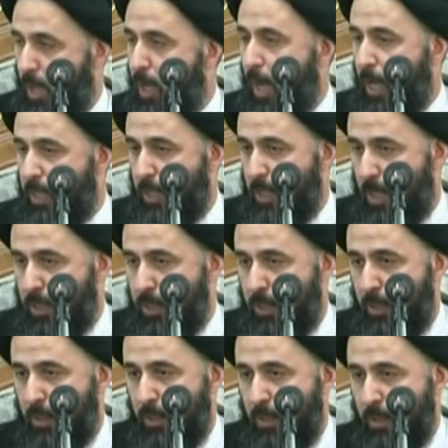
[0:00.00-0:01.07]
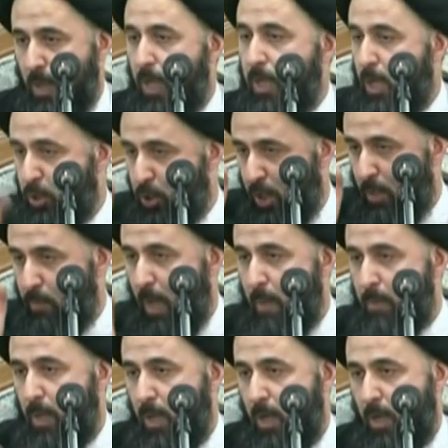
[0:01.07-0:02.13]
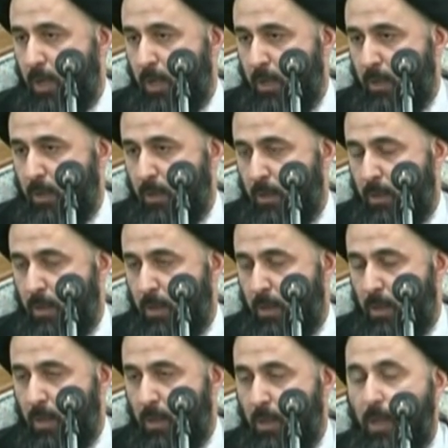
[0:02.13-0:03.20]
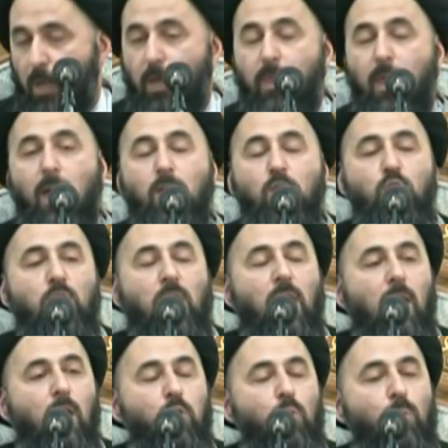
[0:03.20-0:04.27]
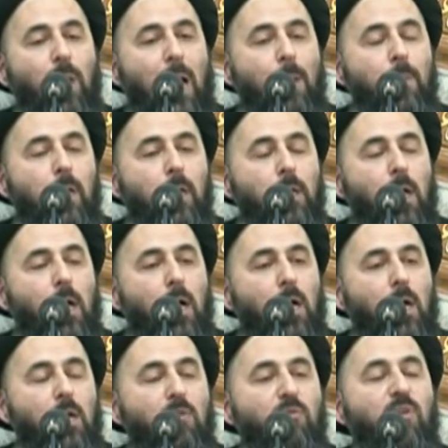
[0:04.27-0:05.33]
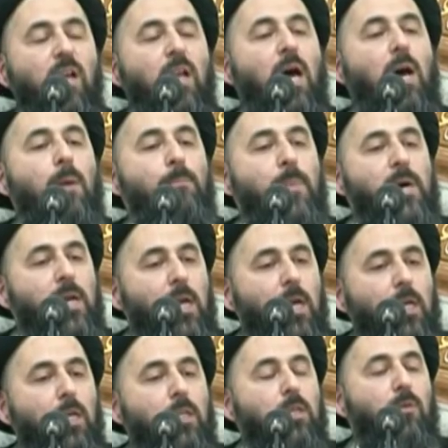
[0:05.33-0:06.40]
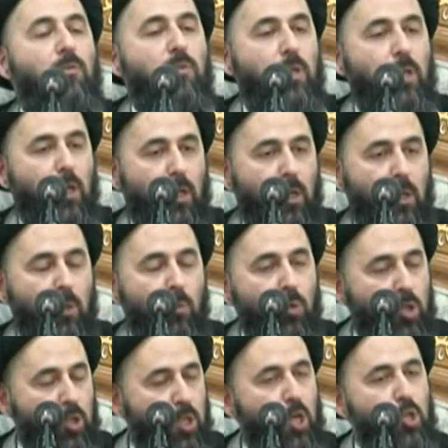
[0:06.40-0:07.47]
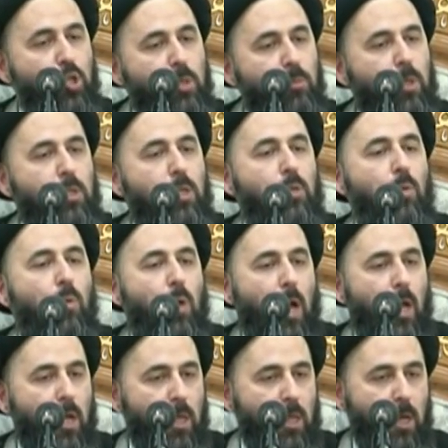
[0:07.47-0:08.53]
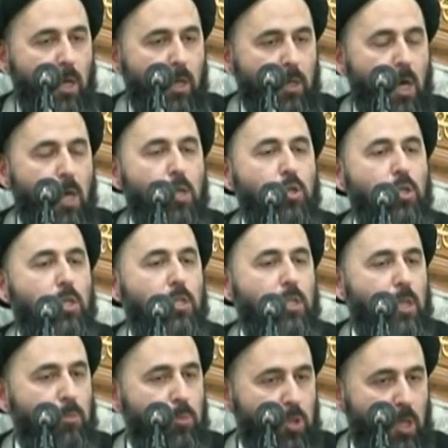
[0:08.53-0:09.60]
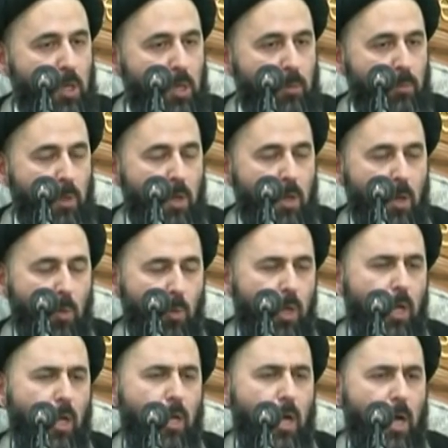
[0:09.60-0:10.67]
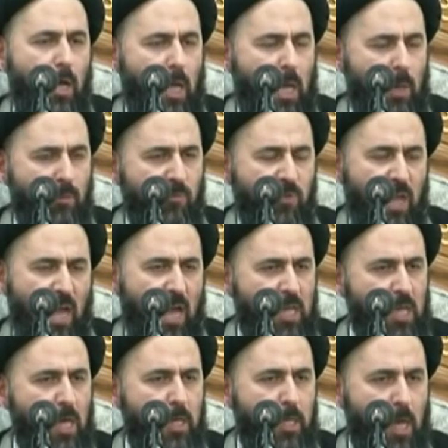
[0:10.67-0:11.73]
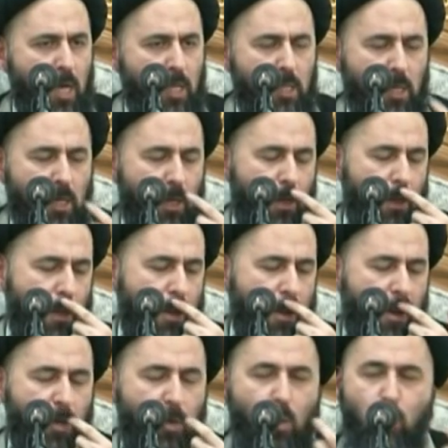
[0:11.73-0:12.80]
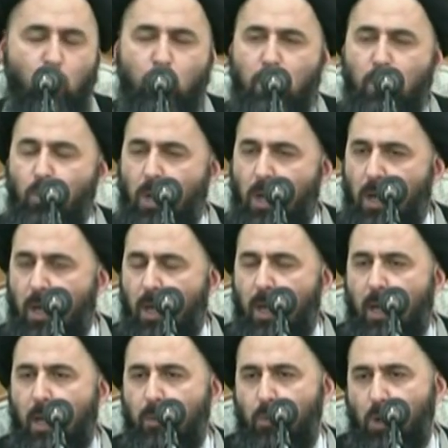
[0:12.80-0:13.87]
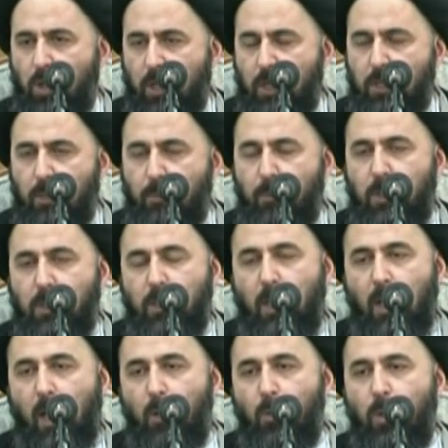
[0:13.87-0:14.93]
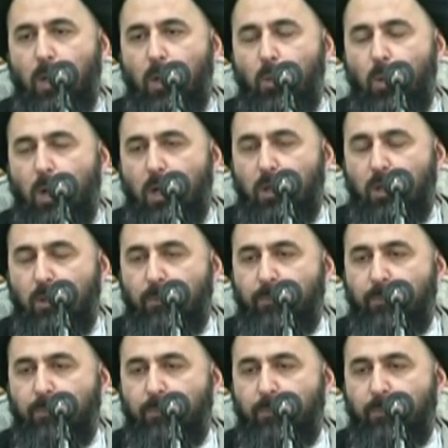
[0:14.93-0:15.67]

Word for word: قاعد يناديني أنا أنشغل بعمل آخر إذا انشغلت بعمل آخر فلا بركة فيه والتجربة تدل على ذلك أنا شخصيا مجرب ولله الحمد في أحيان نادرة أنا عموما ولله الحمد ملتزم بالصلاة أول الوقت